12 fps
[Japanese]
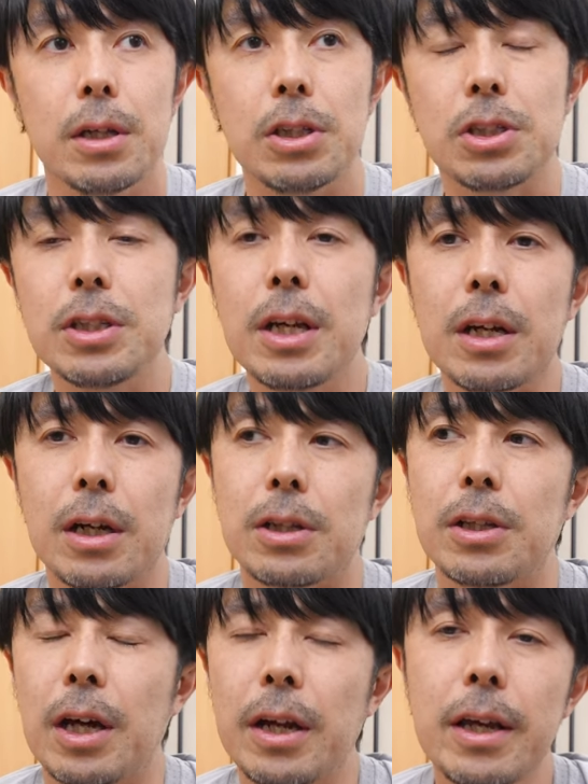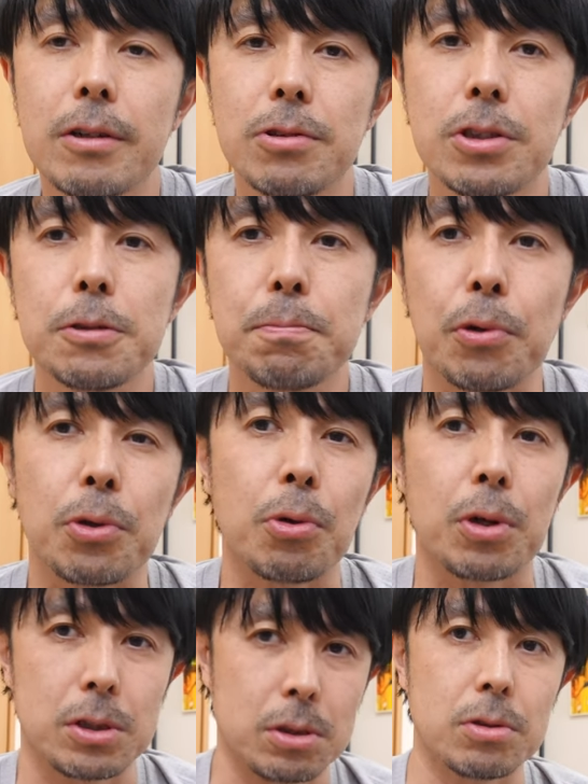1年間で720本
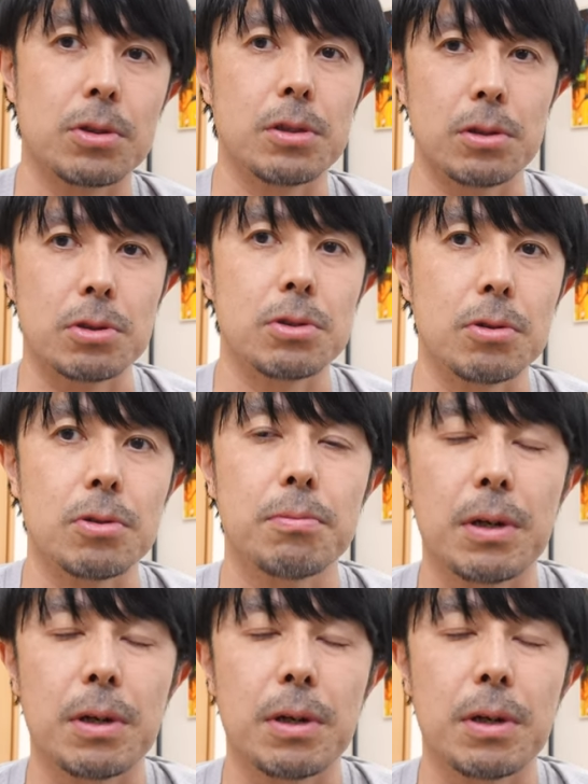動画作ってるんですよ。